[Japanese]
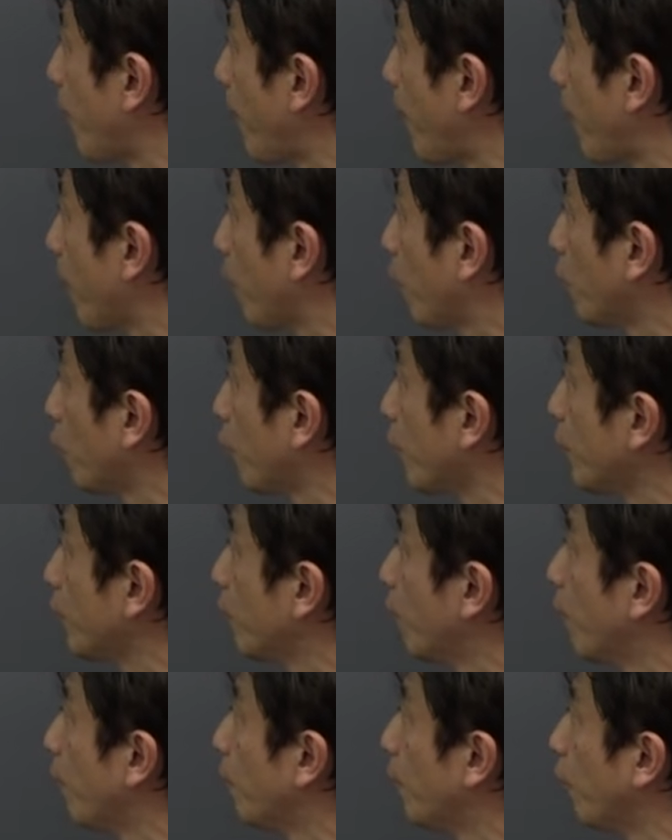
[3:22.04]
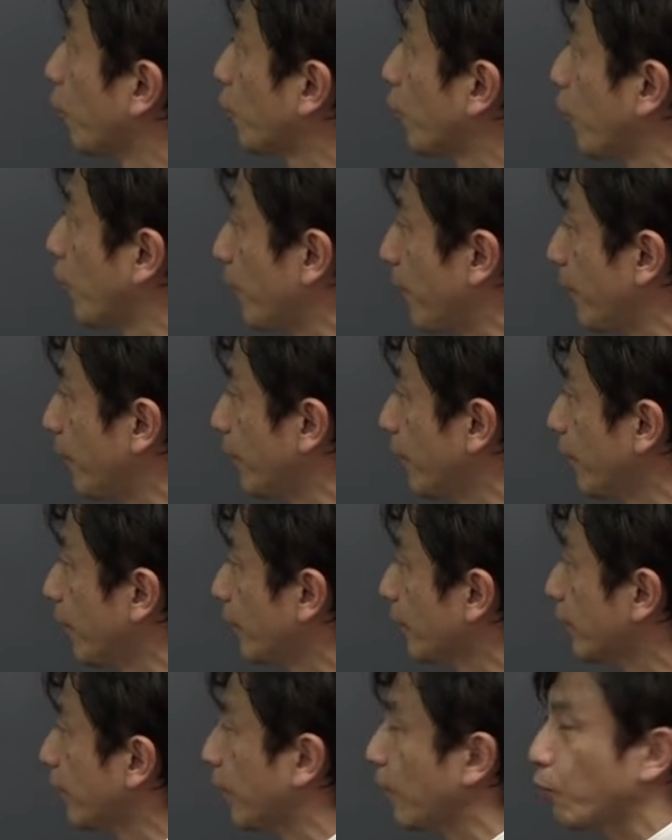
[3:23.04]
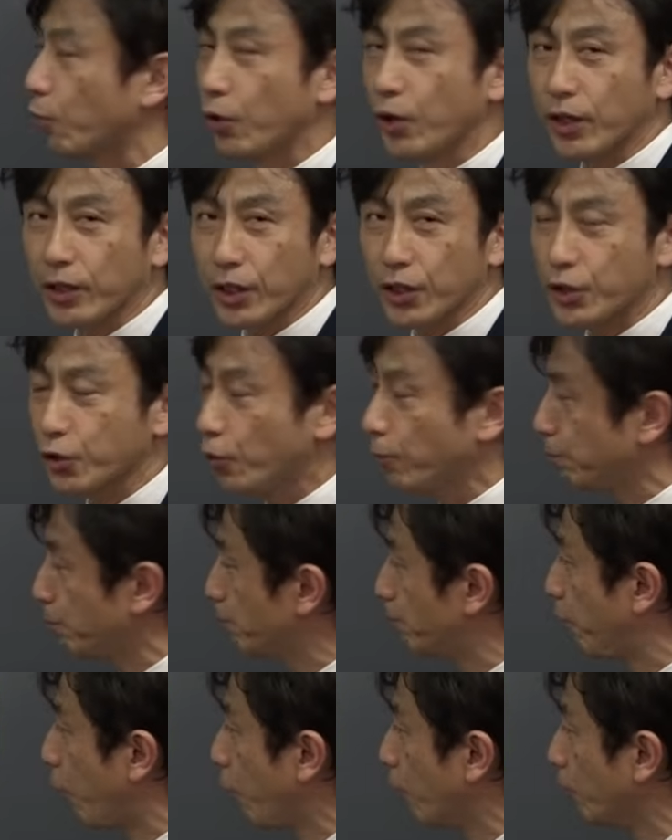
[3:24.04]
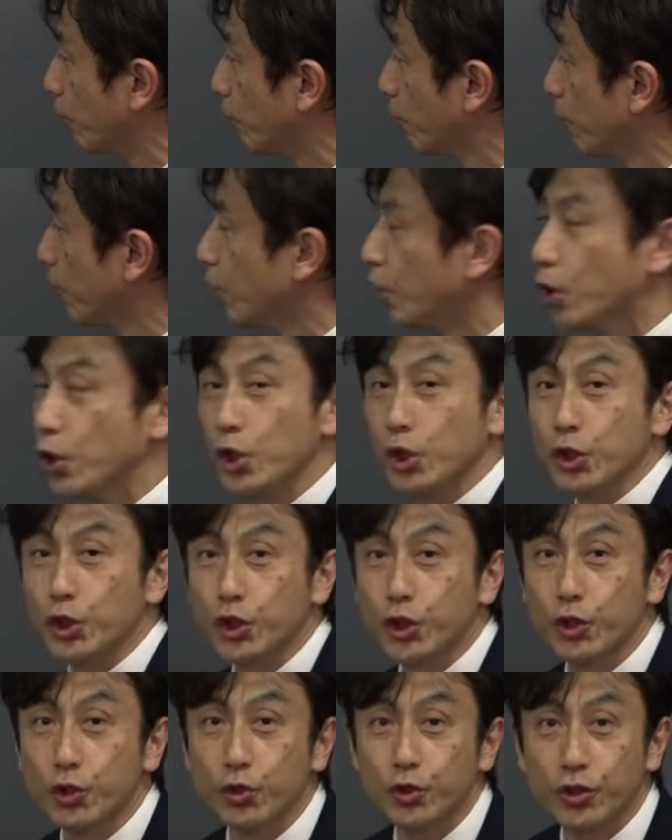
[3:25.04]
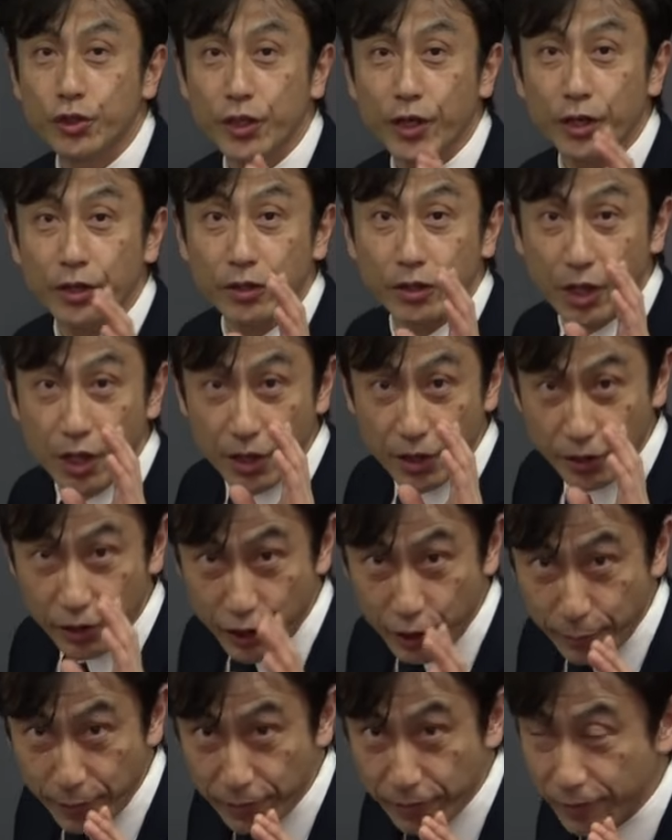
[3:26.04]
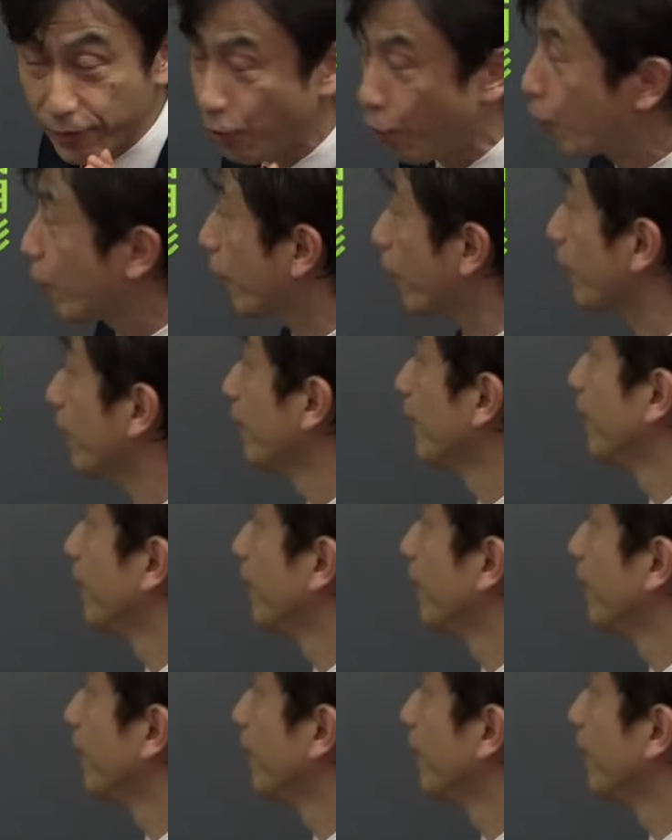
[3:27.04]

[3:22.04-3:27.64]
ままこの犬を持ってくればいい。だからこういう形をポン、終止形って言います。 OK、